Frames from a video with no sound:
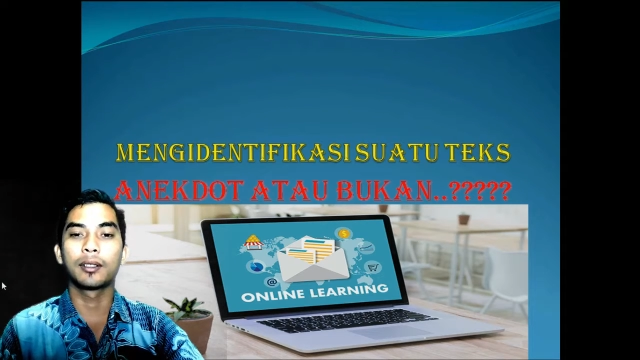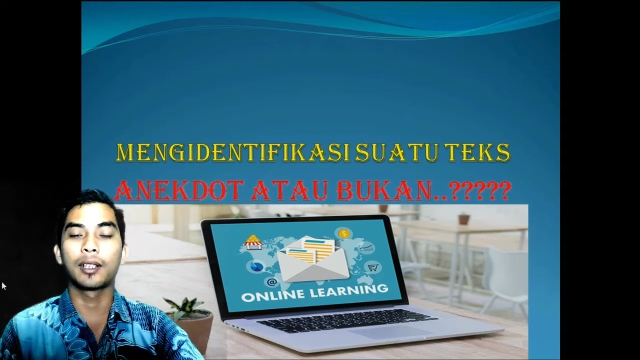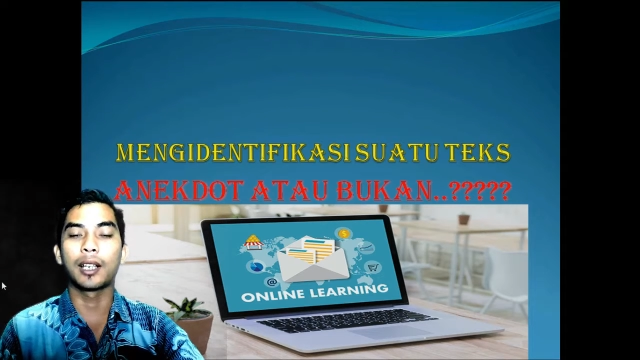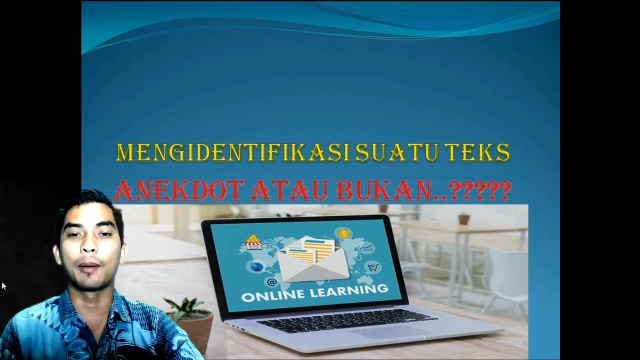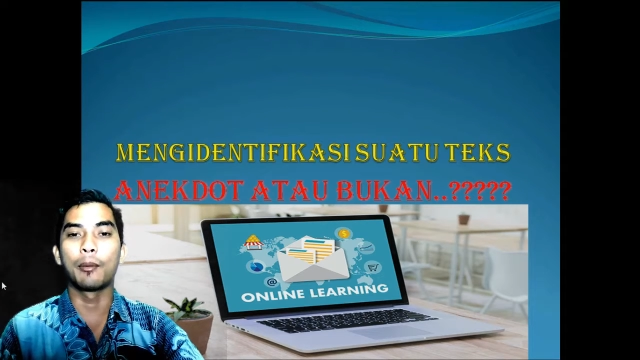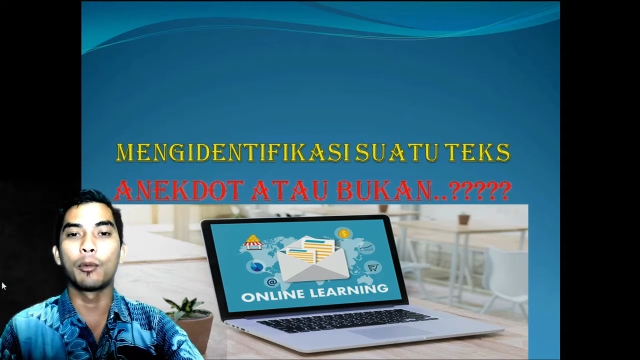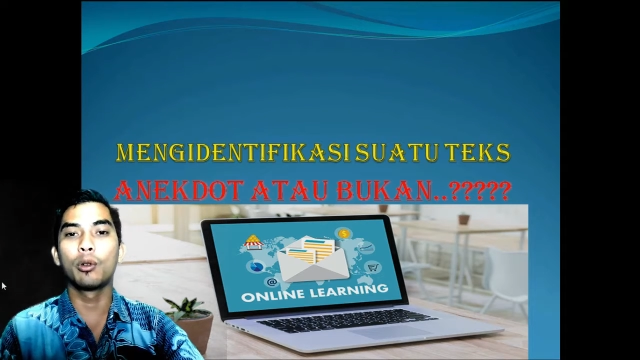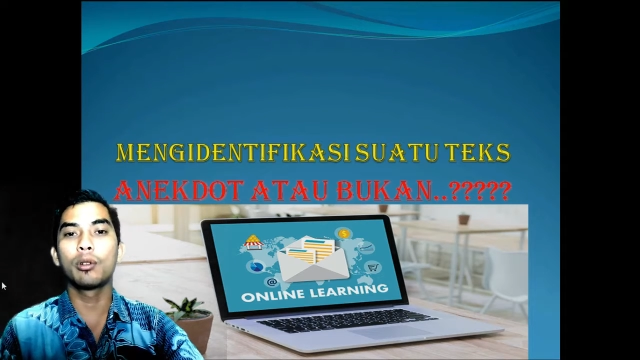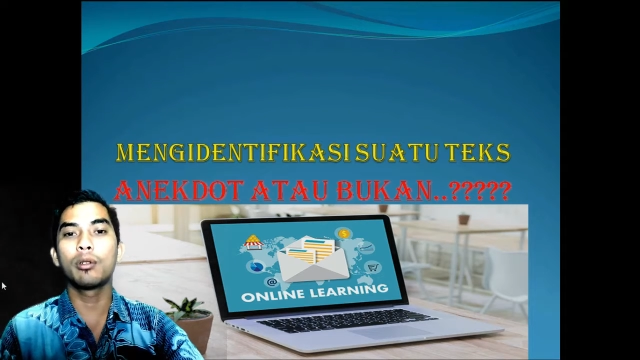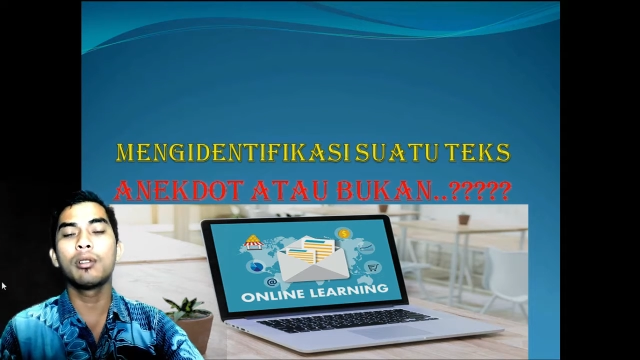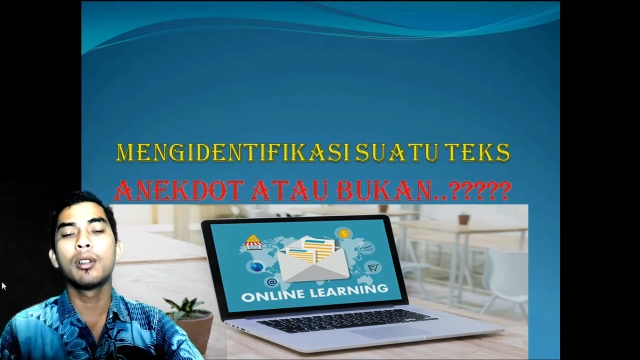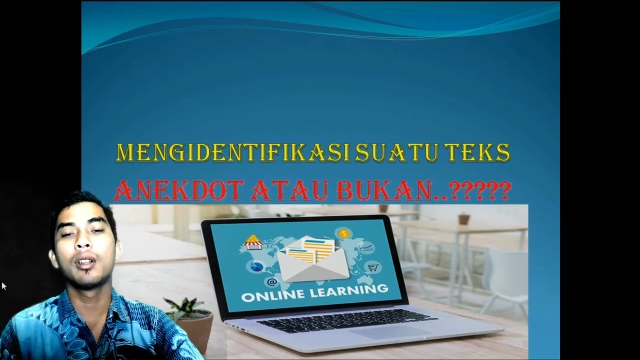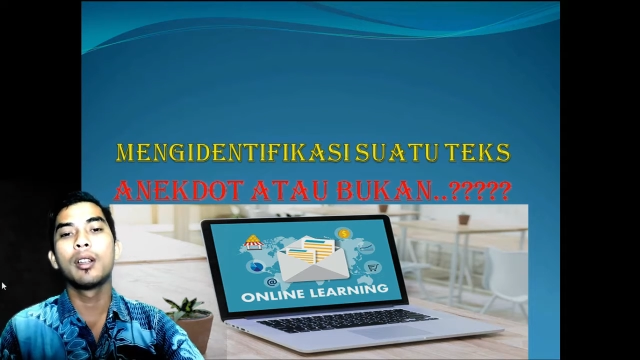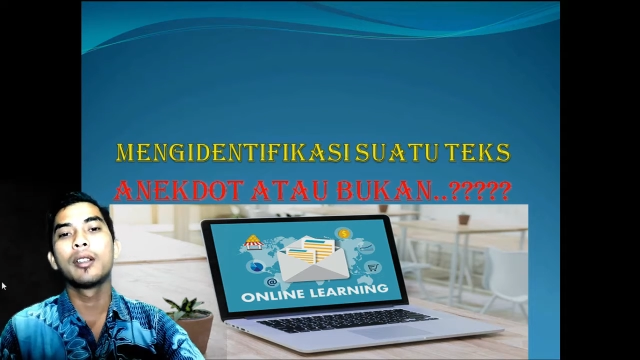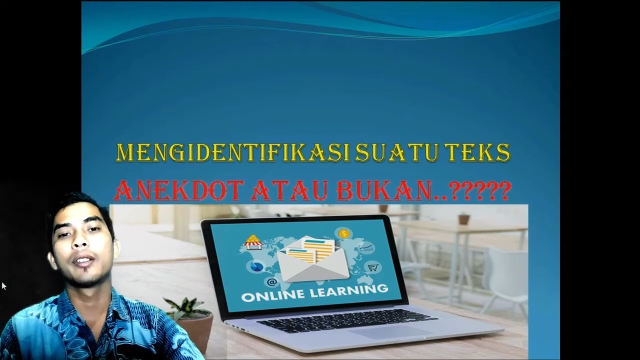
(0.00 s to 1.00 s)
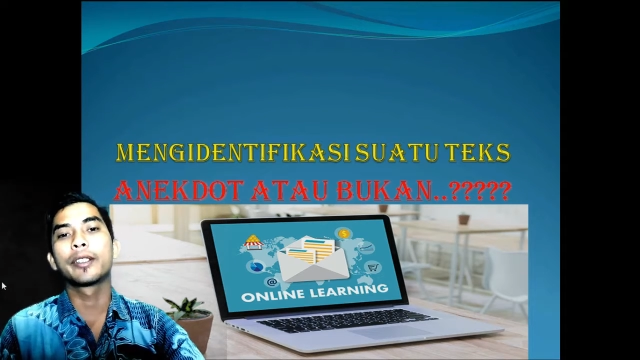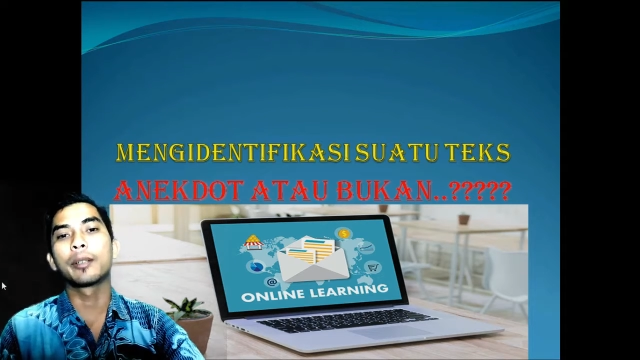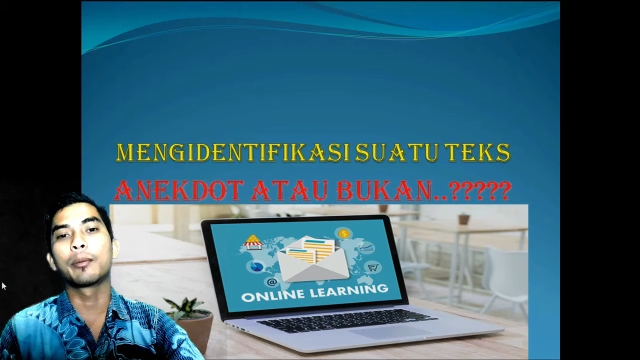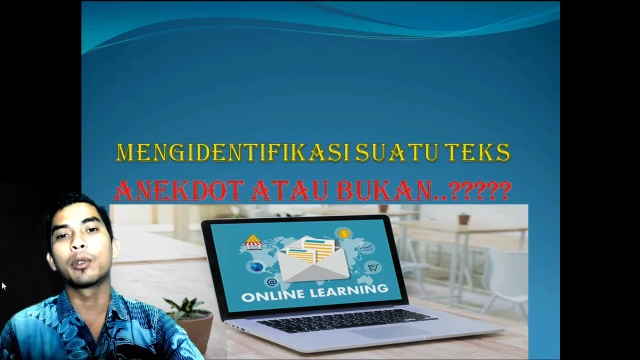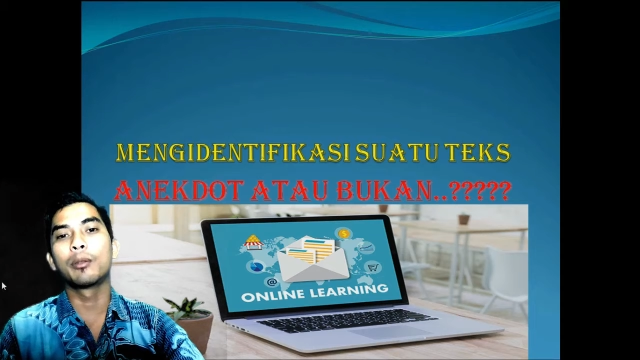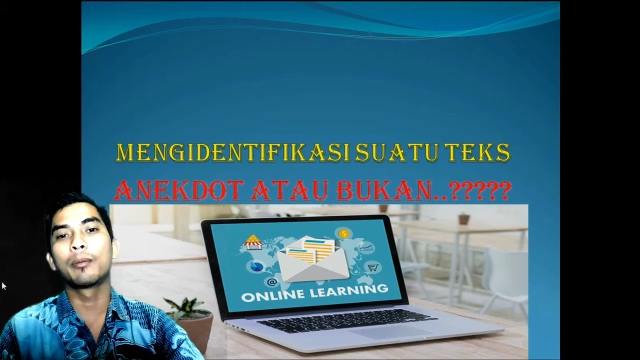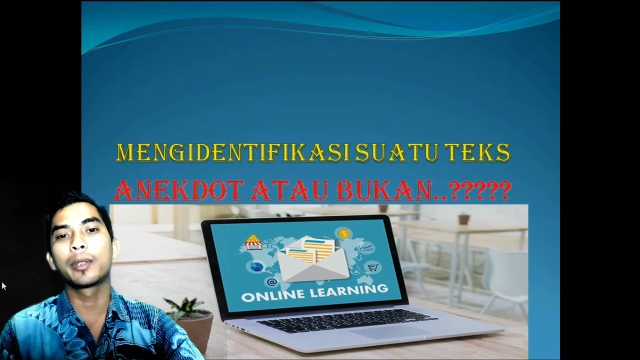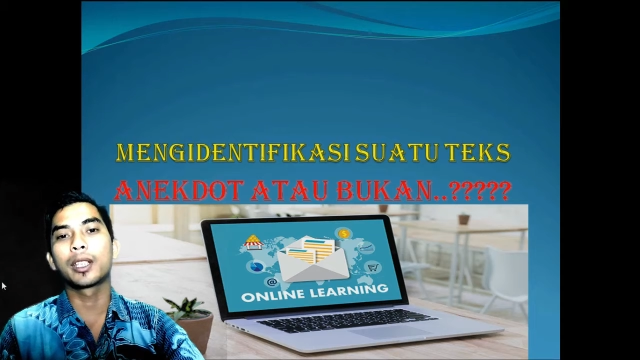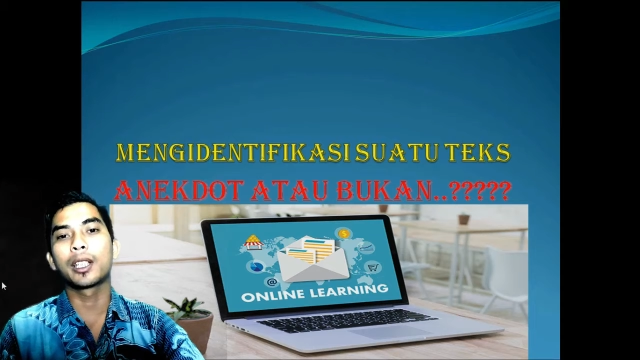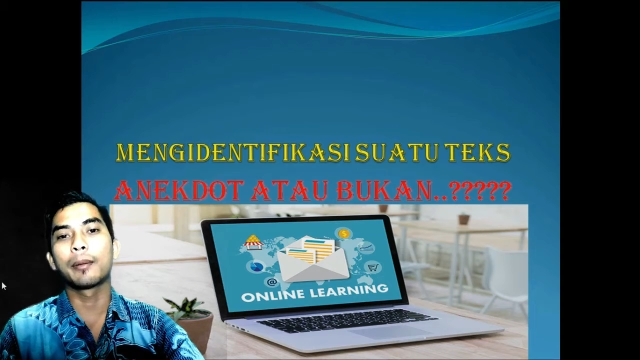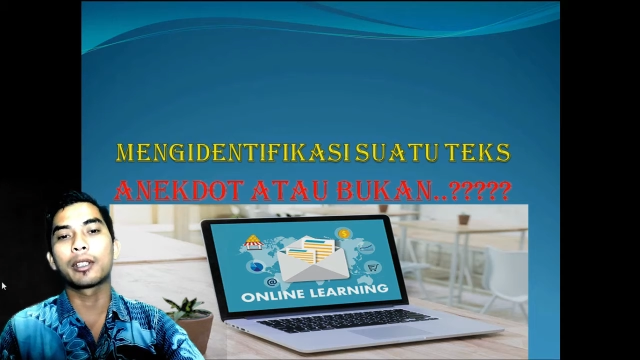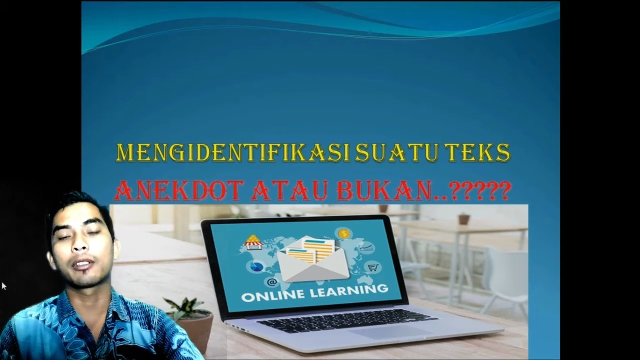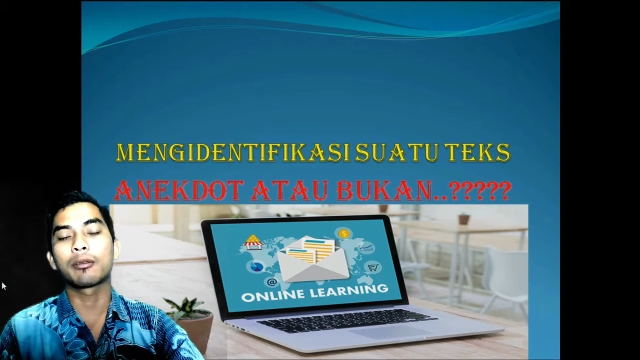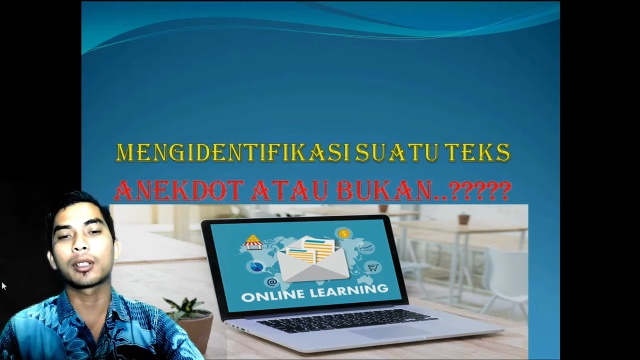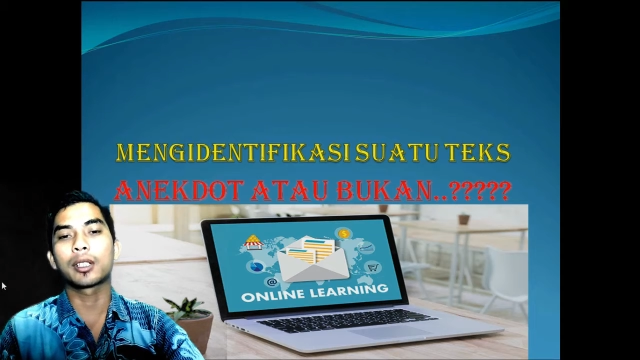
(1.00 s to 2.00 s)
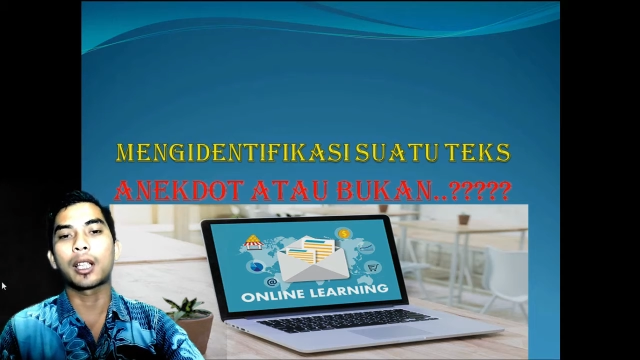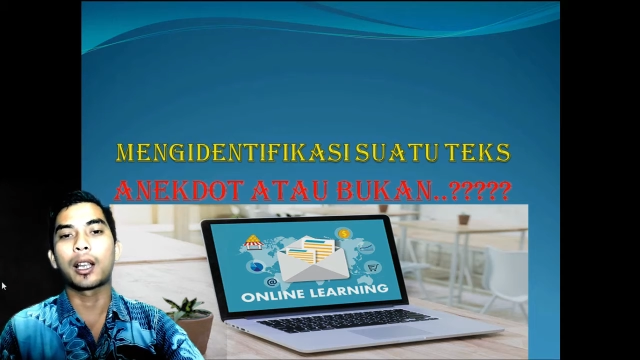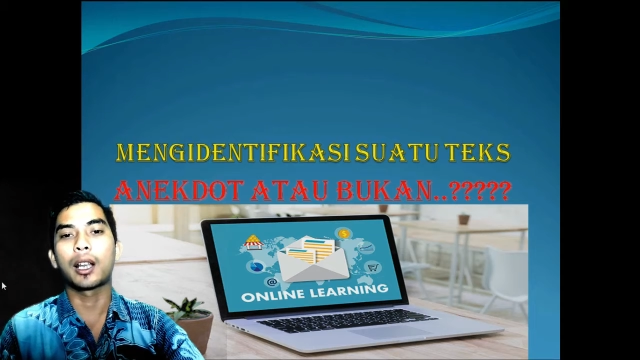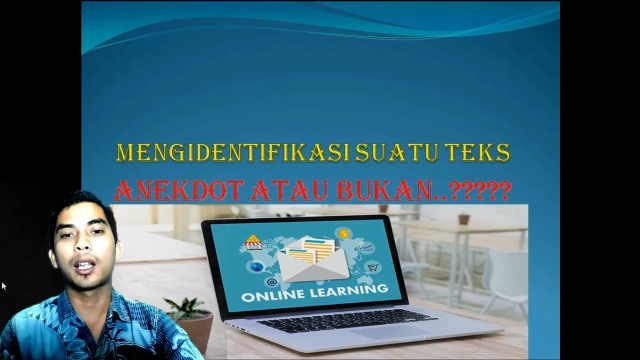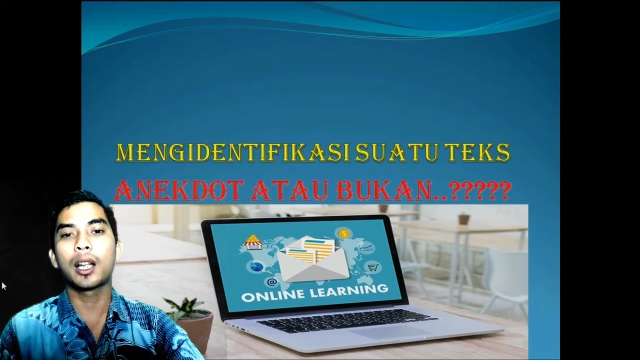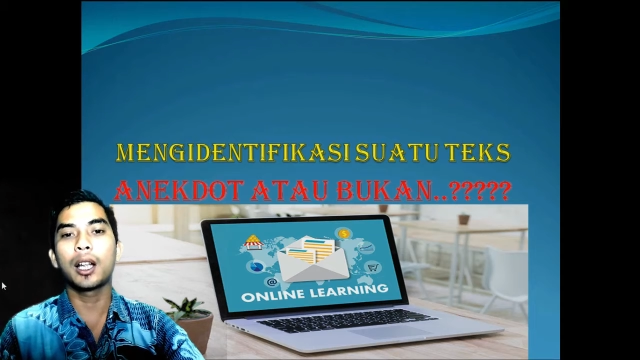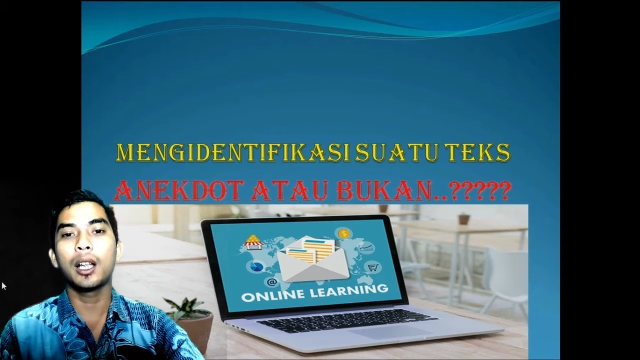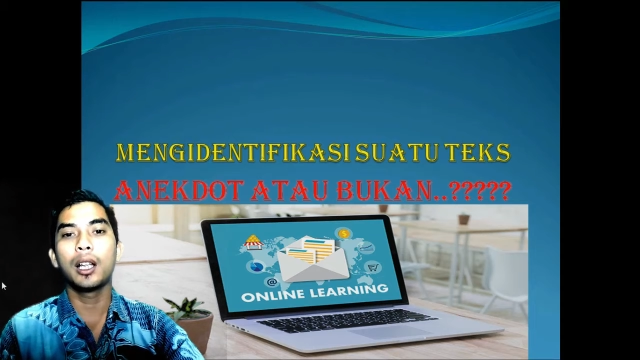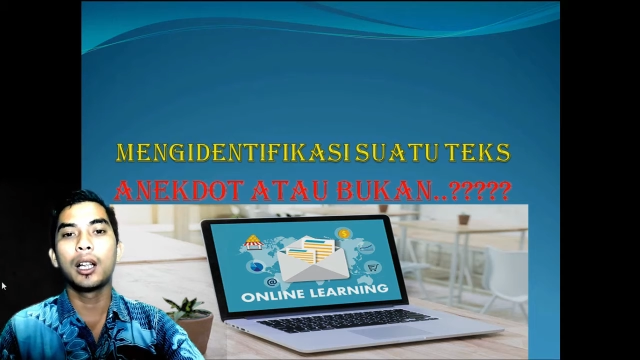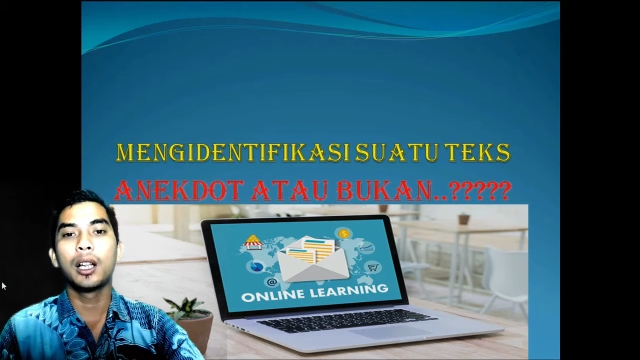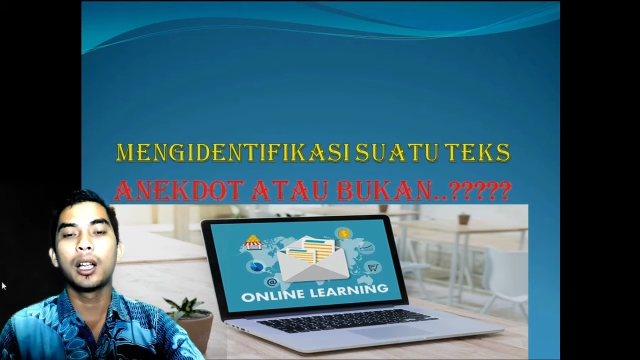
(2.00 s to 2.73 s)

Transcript: Namun, sebelum kita masuk ke sana,